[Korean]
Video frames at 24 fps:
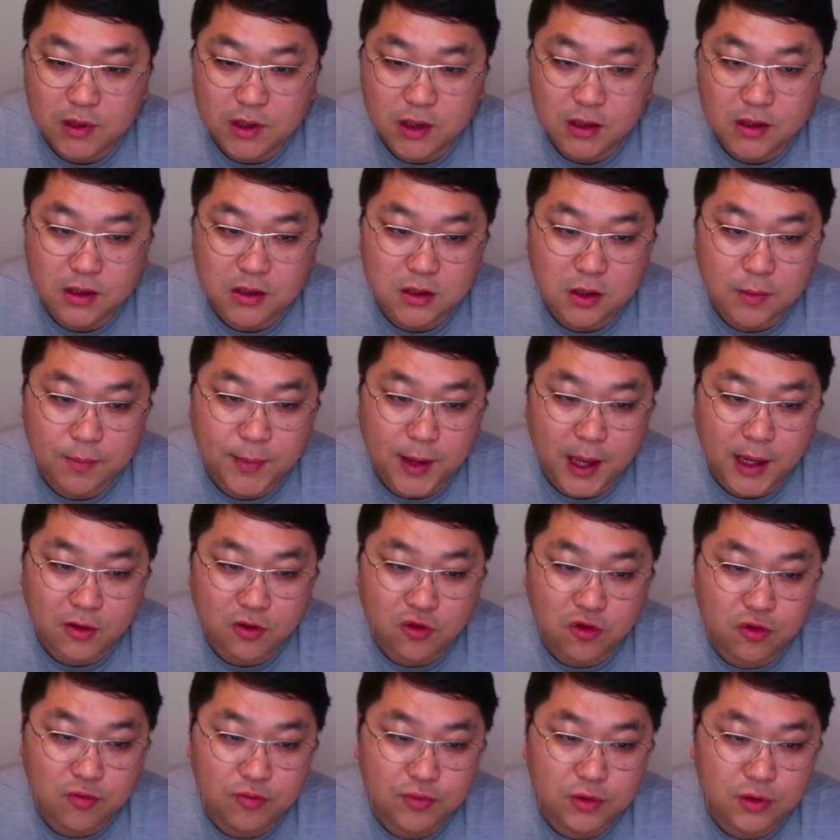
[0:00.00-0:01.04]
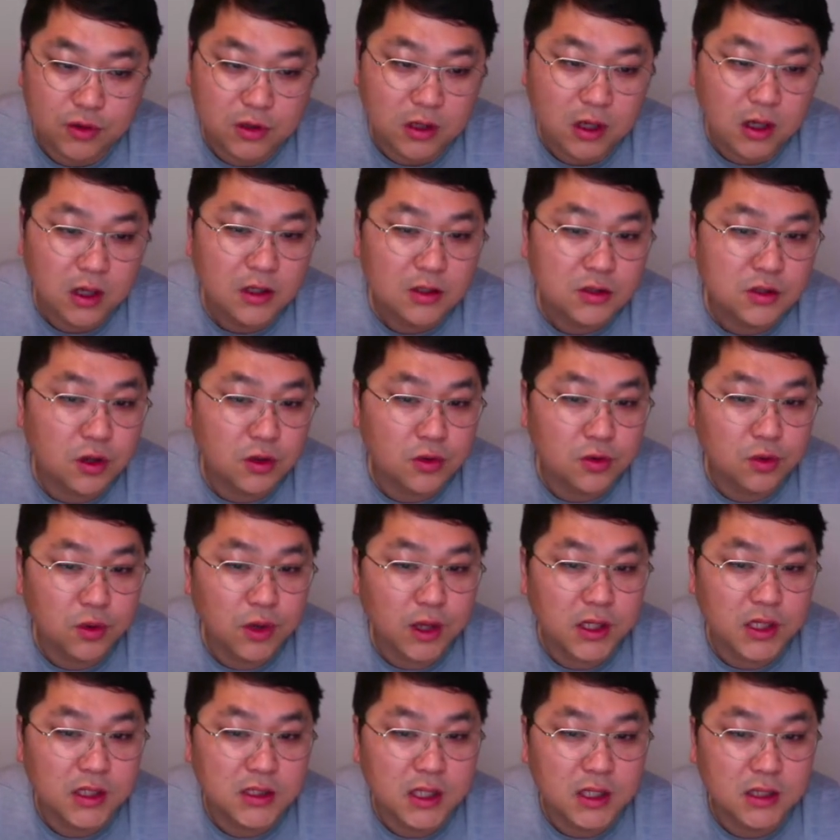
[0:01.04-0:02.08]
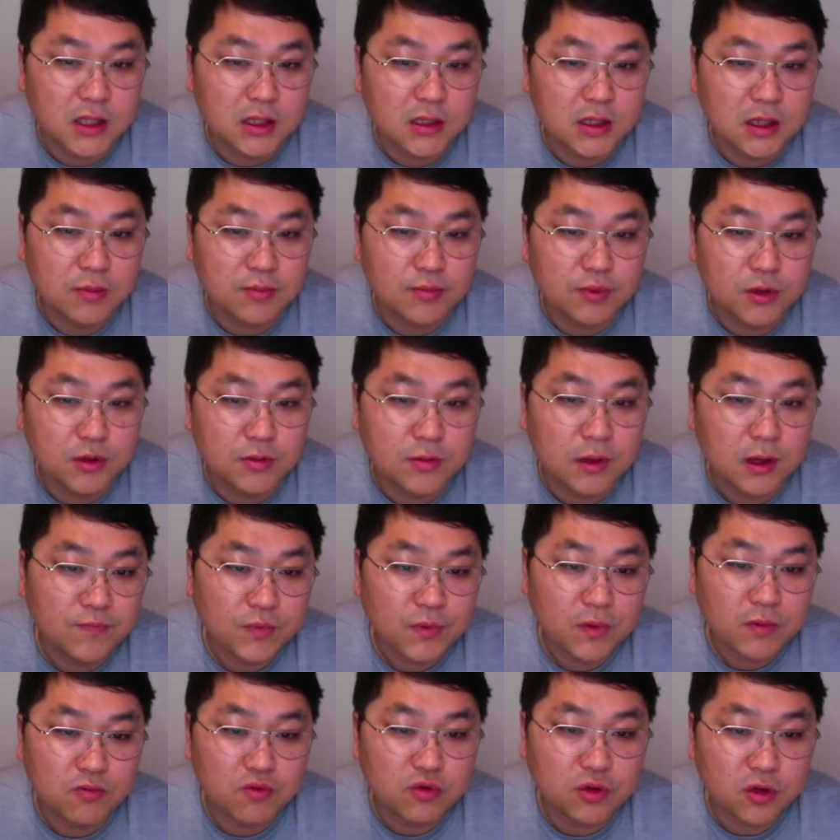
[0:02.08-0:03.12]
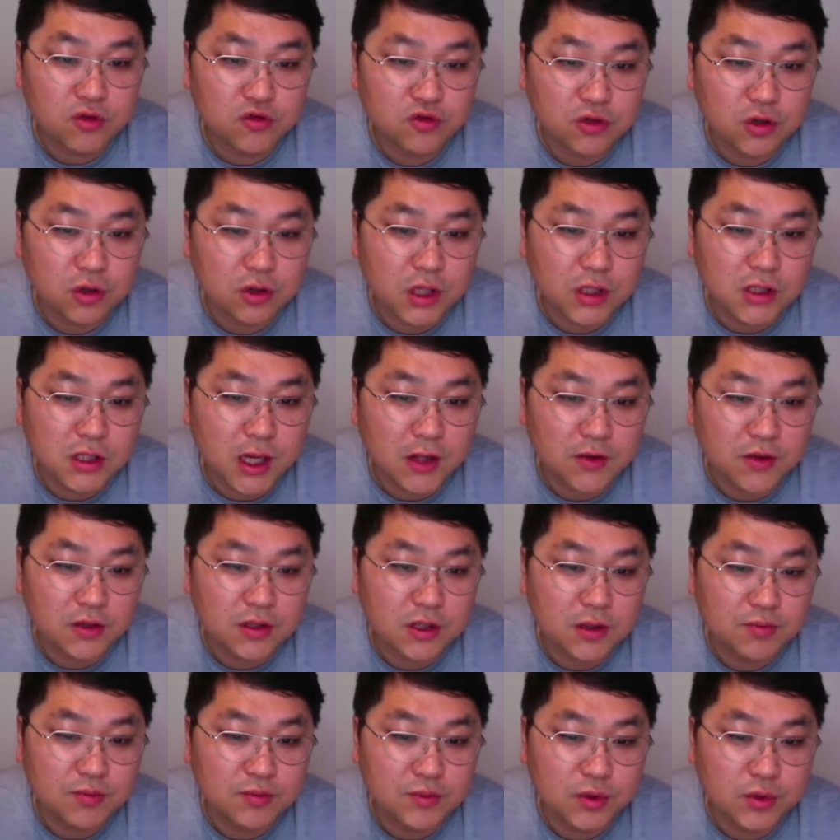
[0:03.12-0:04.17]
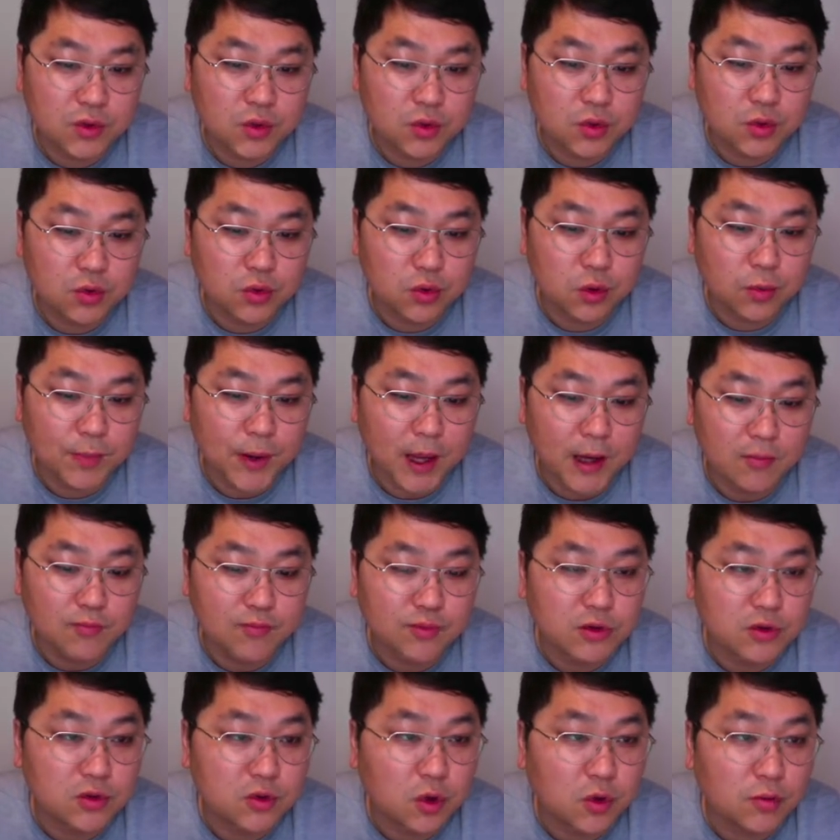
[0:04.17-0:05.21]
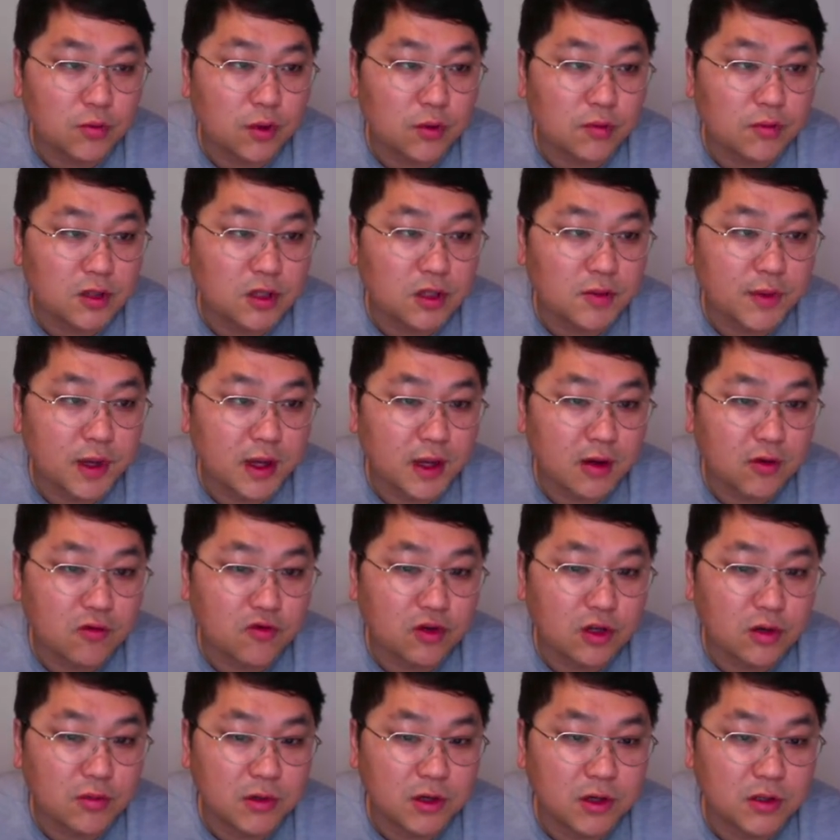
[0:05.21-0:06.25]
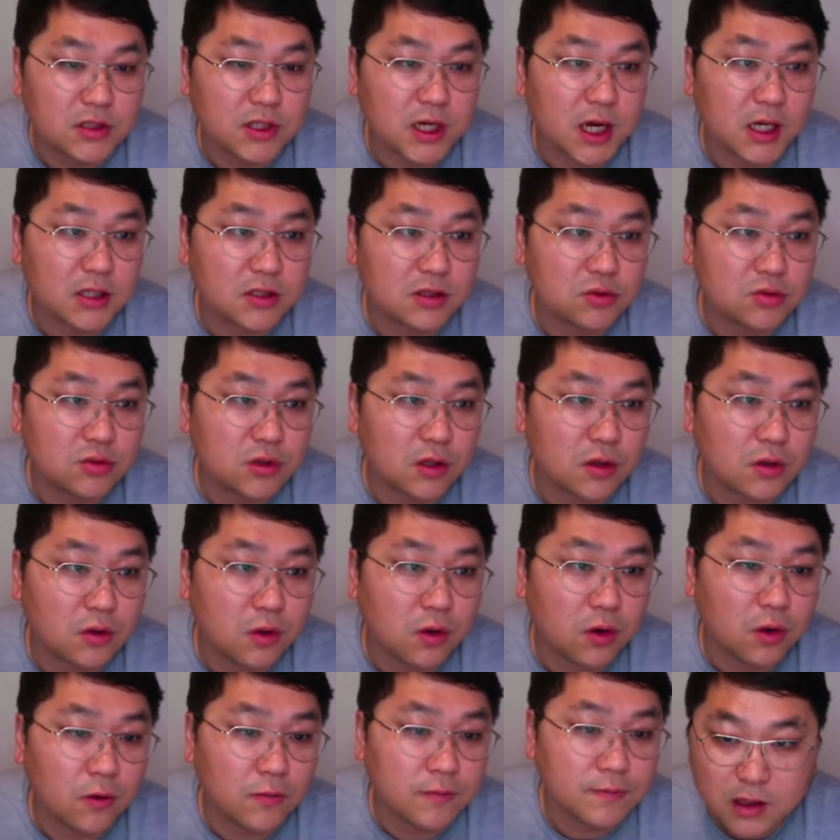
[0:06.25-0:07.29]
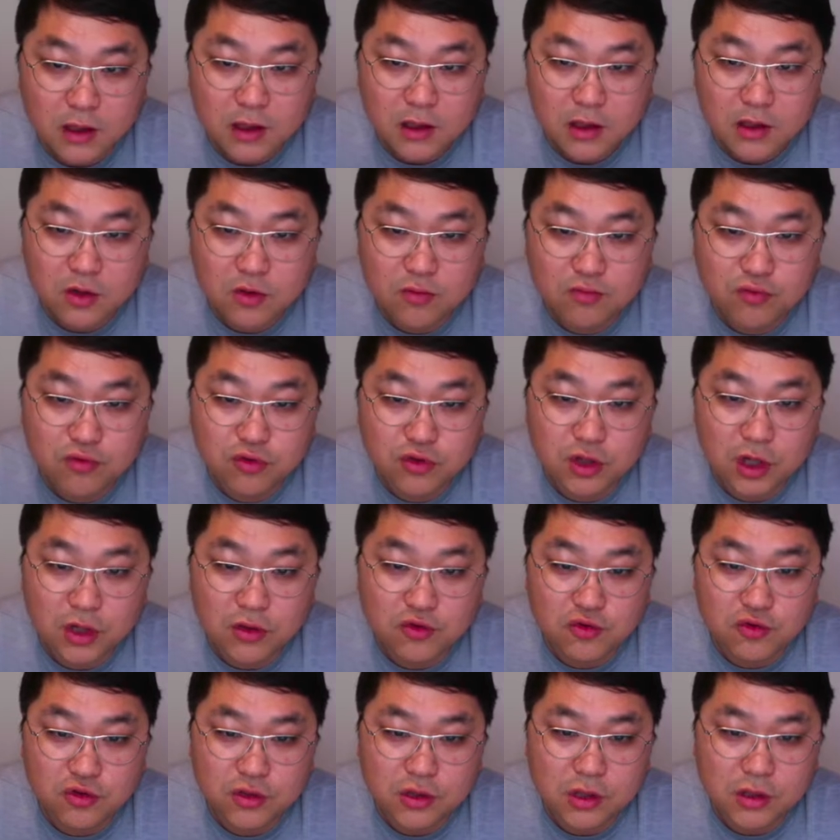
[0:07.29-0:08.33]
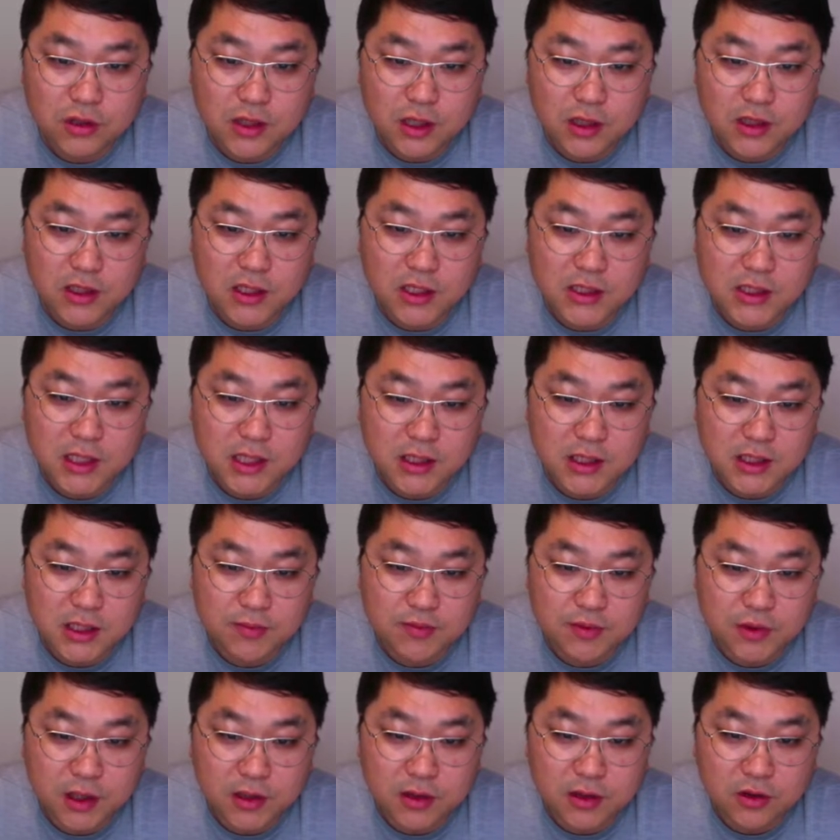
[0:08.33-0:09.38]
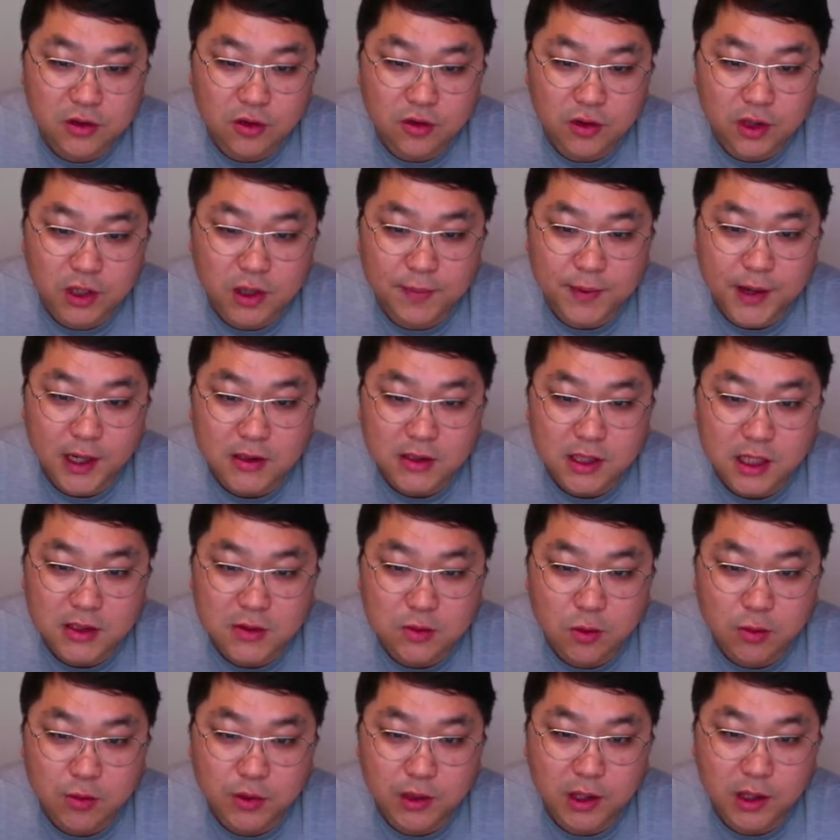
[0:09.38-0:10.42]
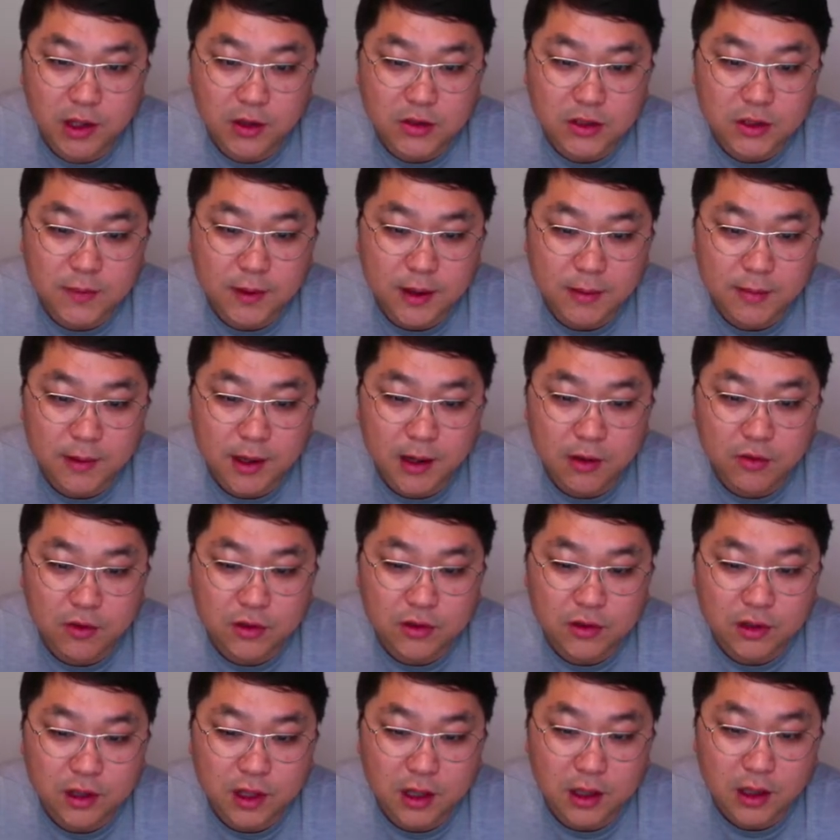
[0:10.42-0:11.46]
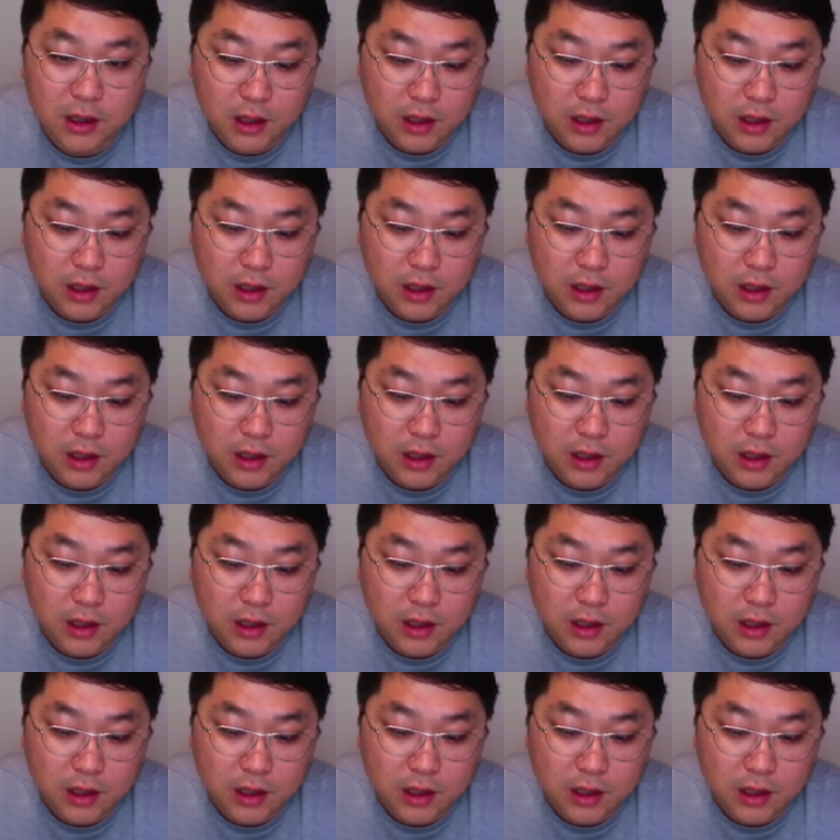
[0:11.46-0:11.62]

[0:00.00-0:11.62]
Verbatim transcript: 그래서 106불 정도의 2세대 제품, 무선 충전되지 않는 제품은 요 정도 100불 조금 넘는 금액의 구입을 현재 하실 수 있고 그리고 무선 충전되는 2세대 제품 같은 경우에는 145불에 현재 판매하고 있는데